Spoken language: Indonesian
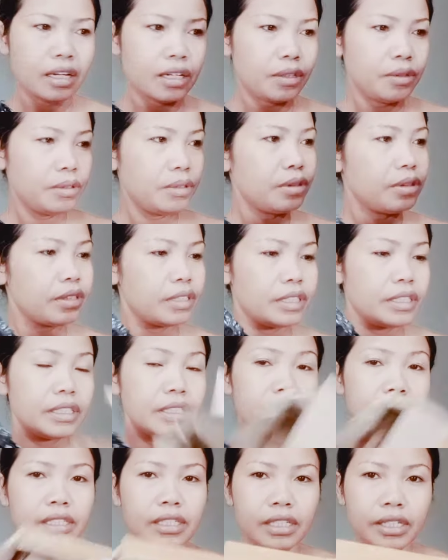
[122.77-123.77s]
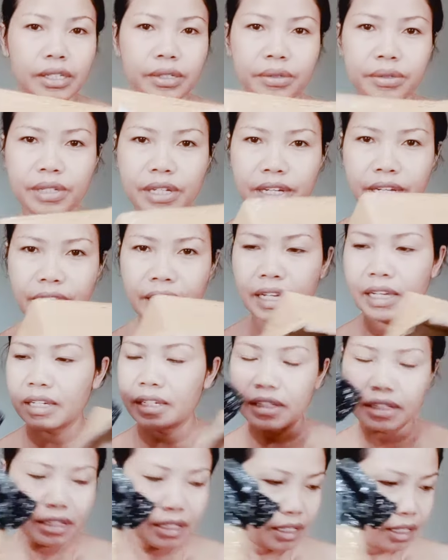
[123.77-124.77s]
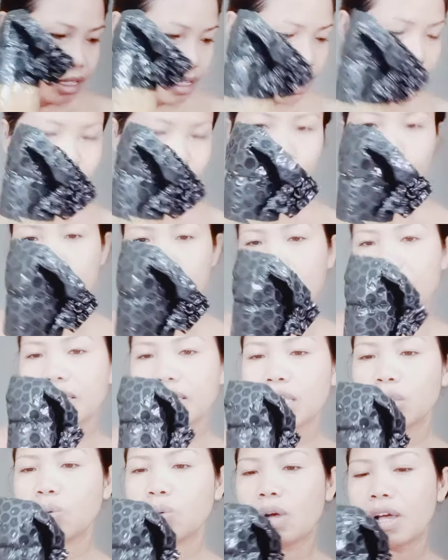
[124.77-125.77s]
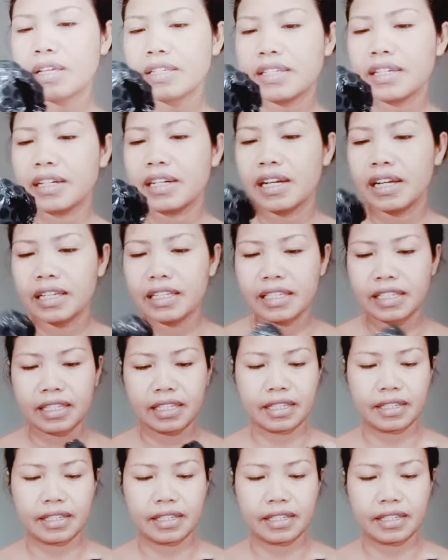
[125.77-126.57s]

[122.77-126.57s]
aduh ini udah ya aku pesan satu aja guys